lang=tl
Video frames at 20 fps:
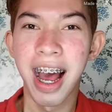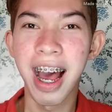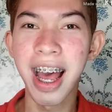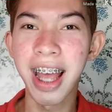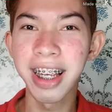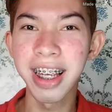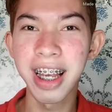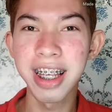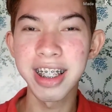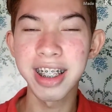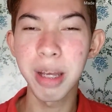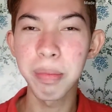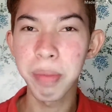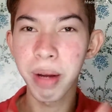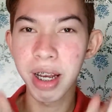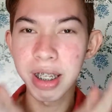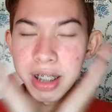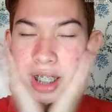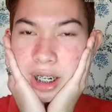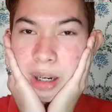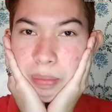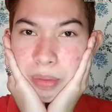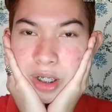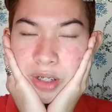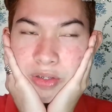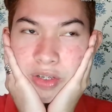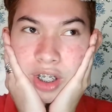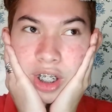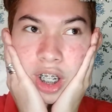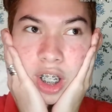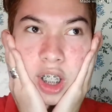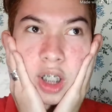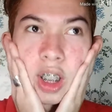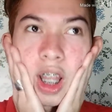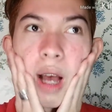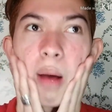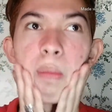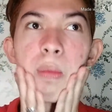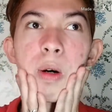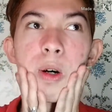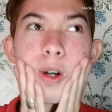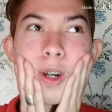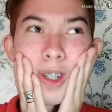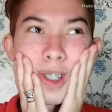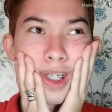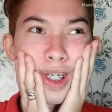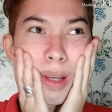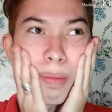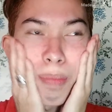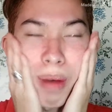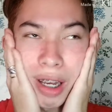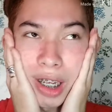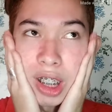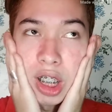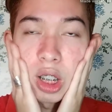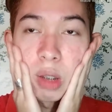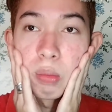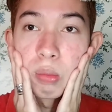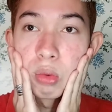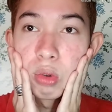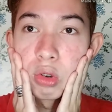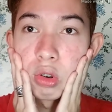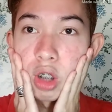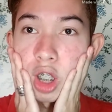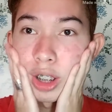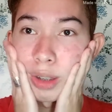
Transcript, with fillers: Hi guys, napakasarap sa feeling. Tapos, napaka-smooth.